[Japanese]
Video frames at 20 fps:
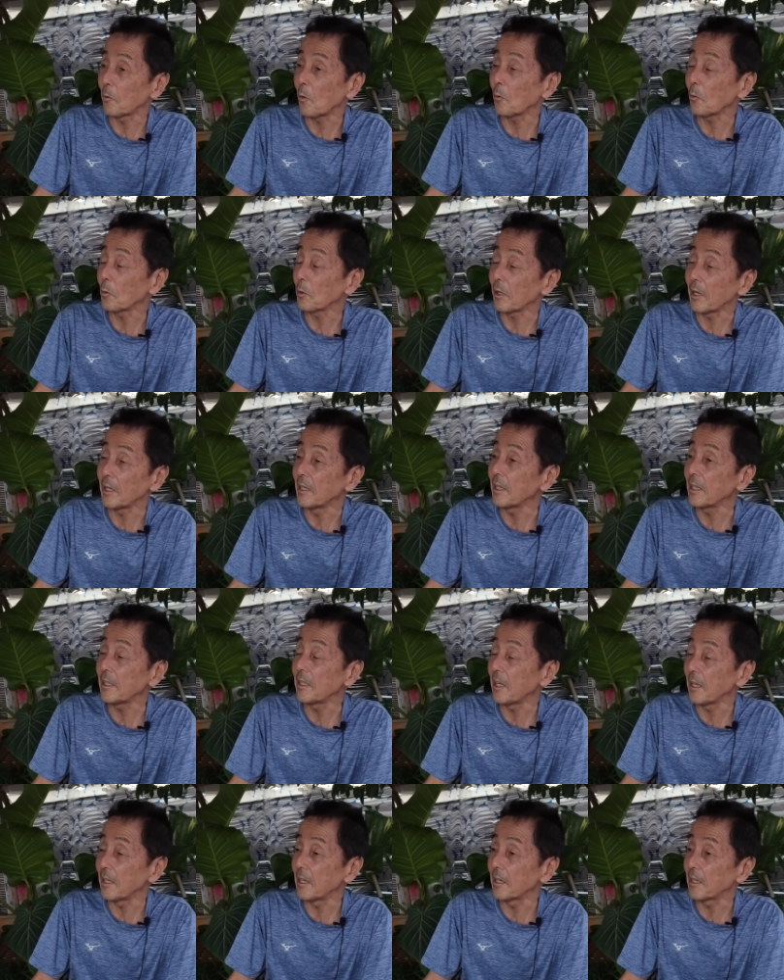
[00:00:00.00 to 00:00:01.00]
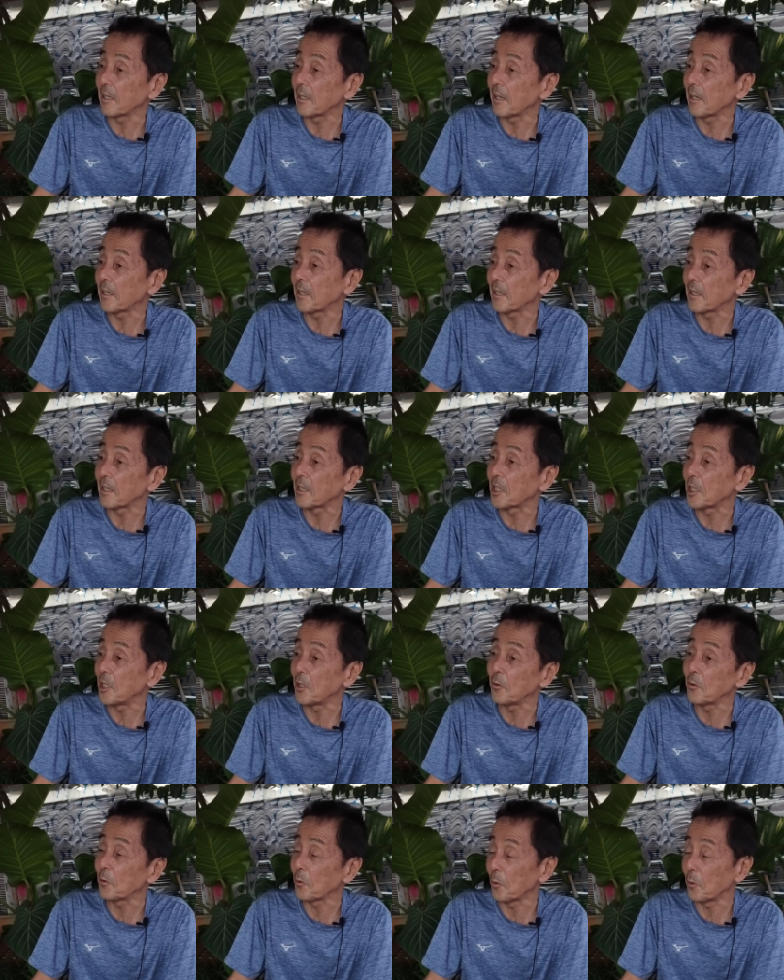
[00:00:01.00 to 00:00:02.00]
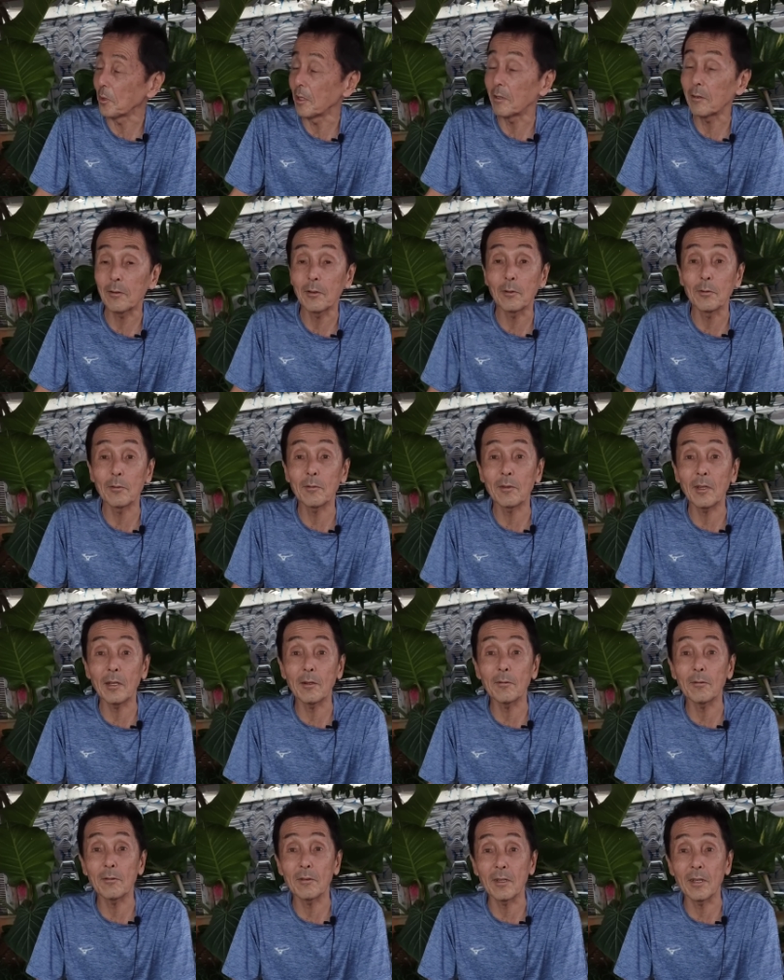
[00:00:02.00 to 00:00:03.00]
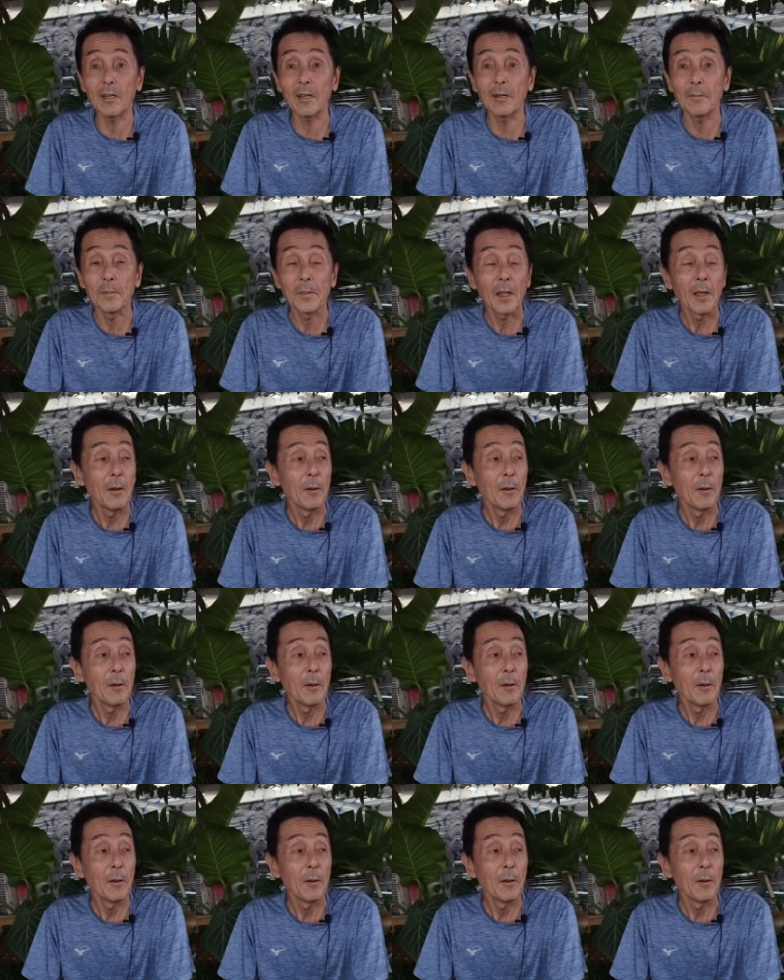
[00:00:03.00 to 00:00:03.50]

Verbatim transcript: ここで生きていられないから死ぬの、なんて言ってるんで、